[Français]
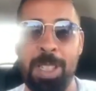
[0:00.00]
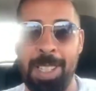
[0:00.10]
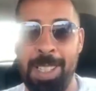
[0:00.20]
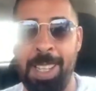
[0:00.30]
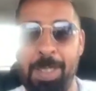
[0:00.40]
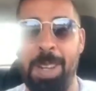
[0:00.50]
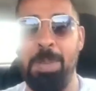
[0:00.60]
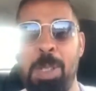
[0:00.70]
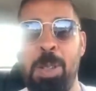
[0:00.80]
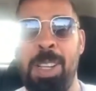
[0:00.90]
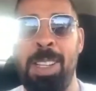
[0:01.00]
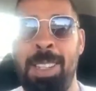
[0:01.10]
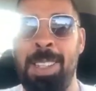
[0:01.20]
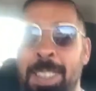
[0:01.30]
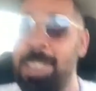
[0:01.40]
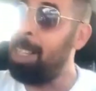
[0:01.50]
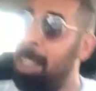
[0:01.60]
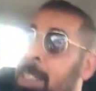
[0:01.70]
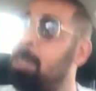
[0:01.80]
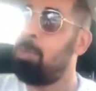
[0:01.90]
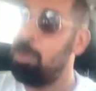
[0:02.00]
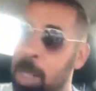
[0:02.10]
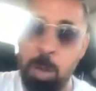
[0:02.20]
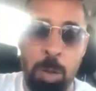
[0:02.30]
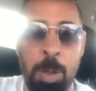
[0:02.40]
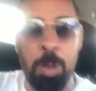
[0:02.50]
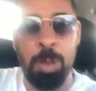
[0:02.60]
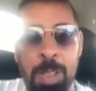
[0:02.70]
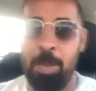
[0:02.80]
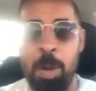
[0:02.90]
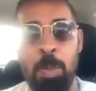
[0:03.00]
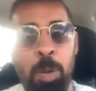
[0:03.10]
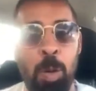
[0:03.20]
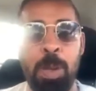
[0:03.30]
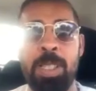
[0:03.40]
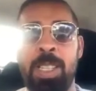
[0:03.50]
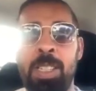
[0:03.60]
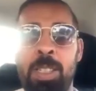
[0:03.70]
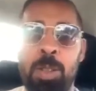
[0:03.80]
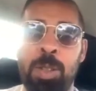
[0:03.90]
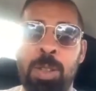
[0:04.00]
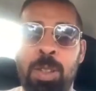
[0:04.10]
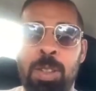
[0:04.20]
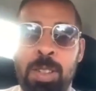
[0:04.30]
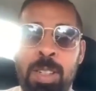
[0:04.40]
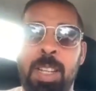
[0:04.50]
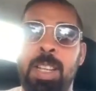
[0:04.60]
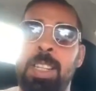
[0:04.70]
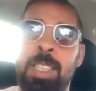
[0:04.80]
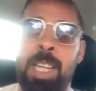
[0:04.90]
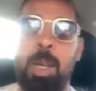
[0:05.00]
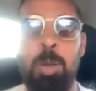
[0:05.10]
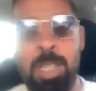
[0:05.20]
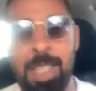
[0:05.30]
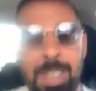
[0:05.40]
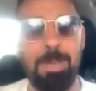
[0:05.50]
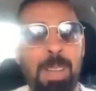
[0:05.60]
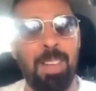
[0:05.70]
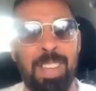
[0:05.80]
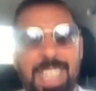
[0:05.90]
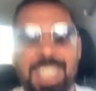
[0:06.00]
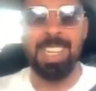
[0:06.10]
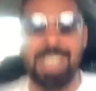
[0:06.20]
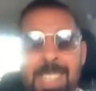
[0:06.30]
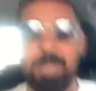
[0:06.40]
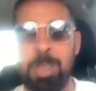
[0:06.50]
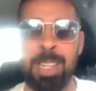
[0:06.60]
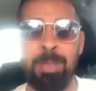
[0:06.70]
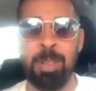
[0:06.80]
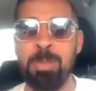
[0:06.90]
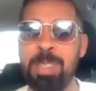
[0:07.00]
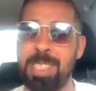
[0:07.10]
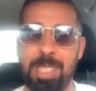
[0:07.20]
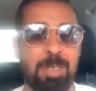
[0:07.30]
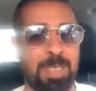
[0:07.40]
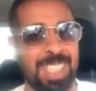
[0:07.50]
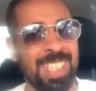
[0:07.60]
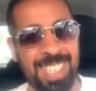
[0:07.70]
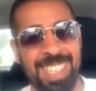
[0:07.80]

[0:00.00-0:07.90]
J'attends d'arriver à la maison là, dans, une minute. Mais on peut commencer. j'ai réussi avec les aléas du téléphone, puis j'ai réussi.